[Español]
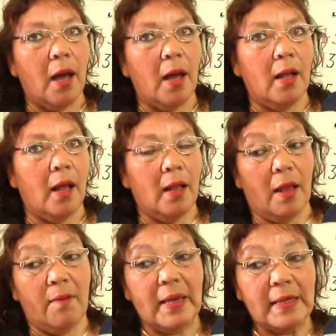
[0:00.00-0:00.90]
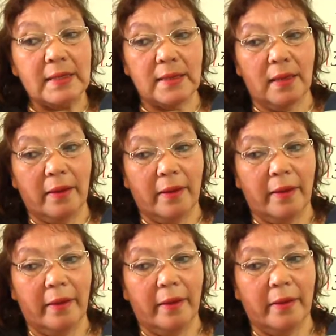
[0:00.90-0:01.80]
a, la vez,
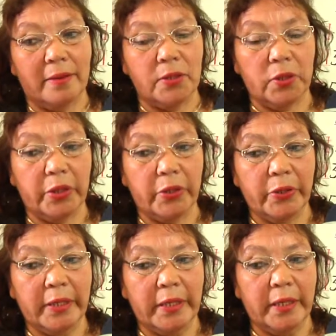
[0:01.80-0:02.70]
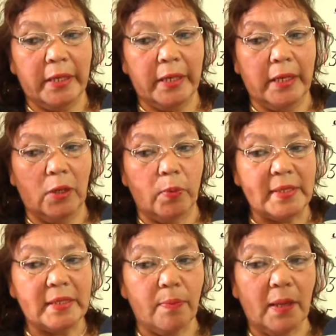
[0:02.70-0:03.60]
eh, yo creo que lo
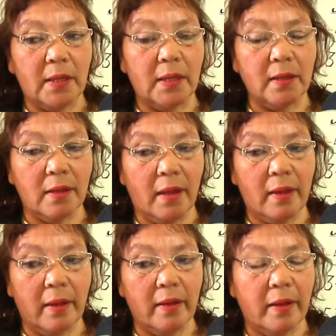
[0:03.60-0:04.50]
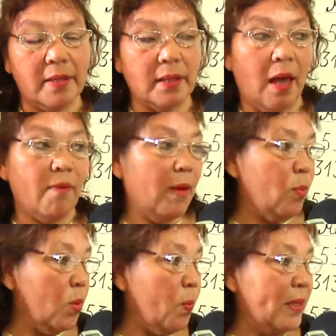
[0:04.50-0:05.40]
principal en este taller es que
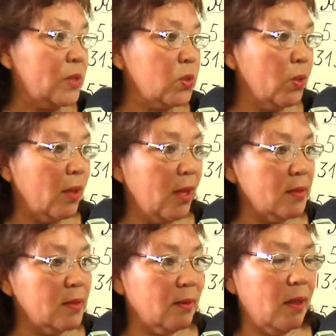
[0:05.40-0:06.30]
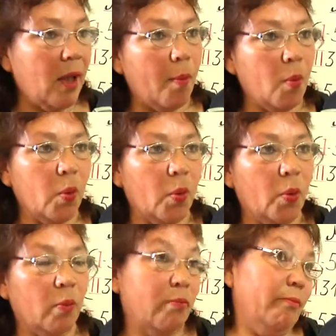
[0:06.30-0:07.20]
habemos personas,
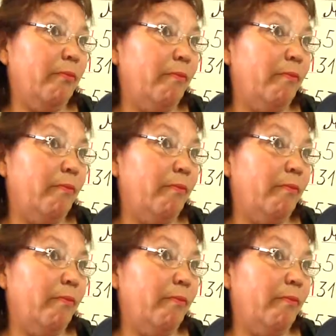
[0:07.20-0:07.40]
digamos,